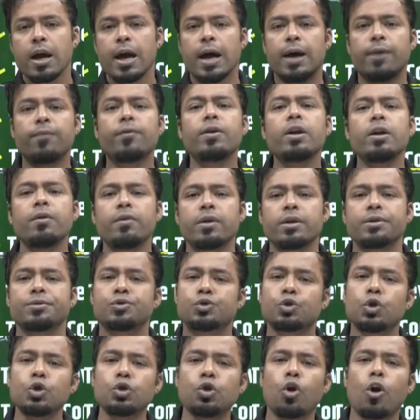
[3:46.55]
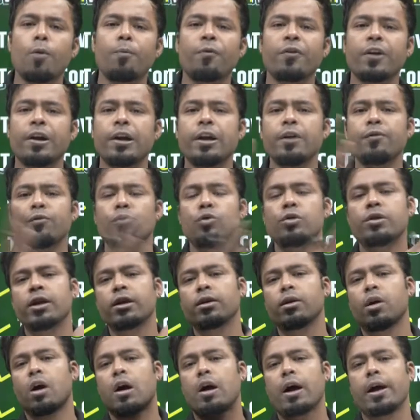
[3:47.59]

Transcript: एवरीवन जो टॉप फैकल्टी पूल है